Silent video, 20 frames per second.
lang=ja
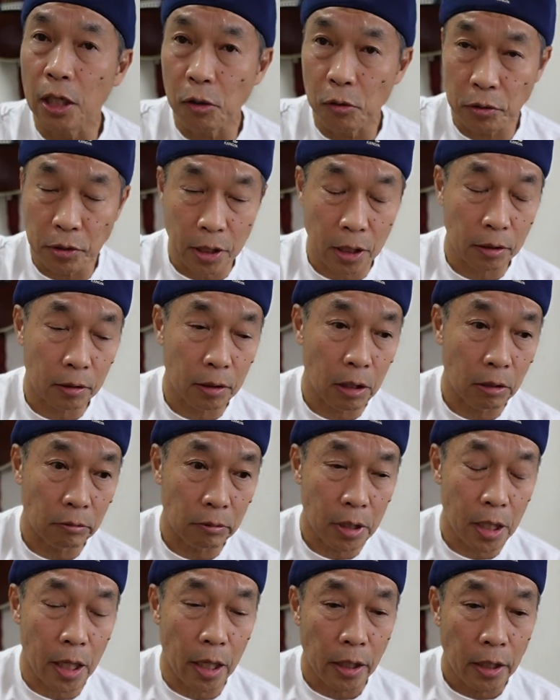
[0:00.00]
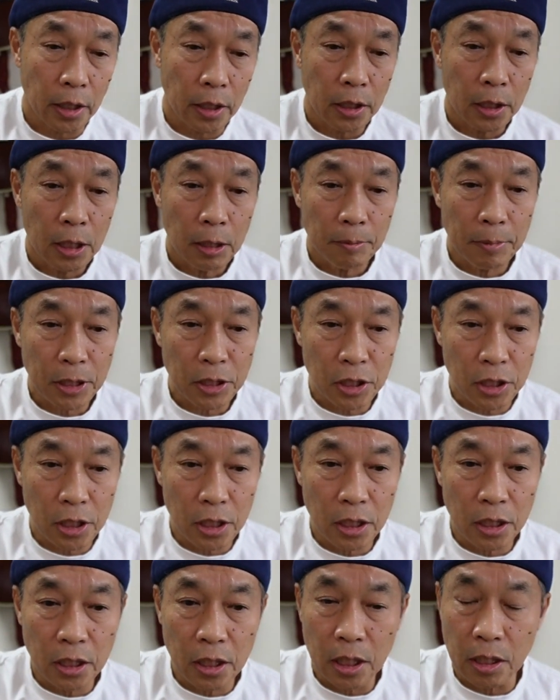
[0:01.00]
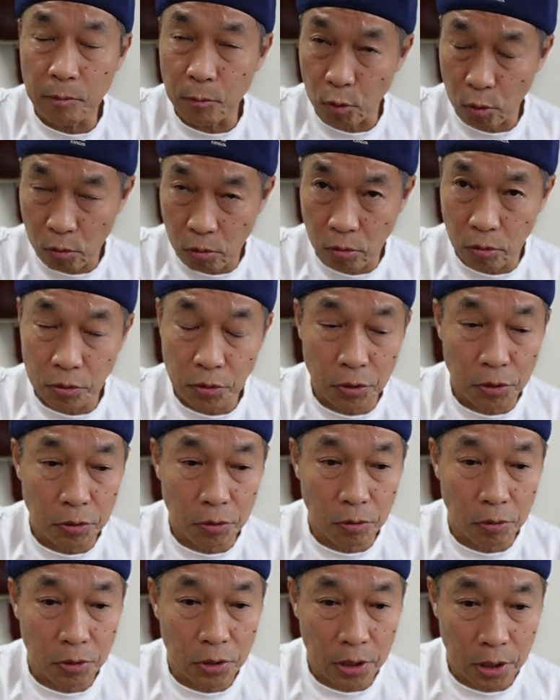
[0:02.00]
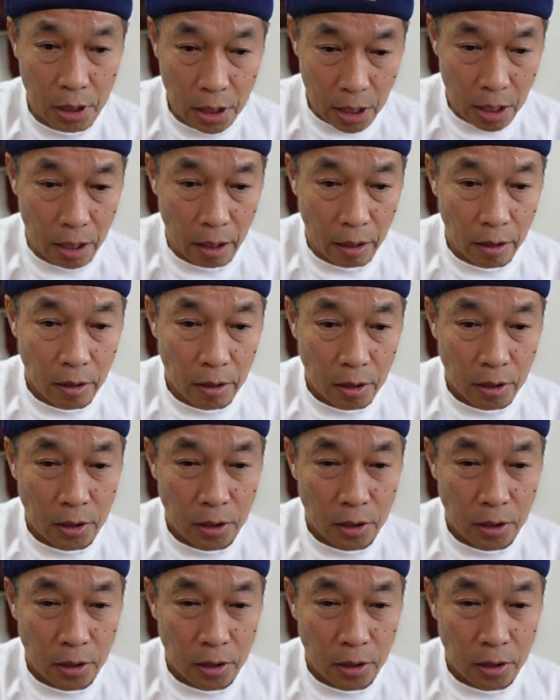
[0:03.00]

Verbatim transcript: が置いてあったので、CD も購入をして、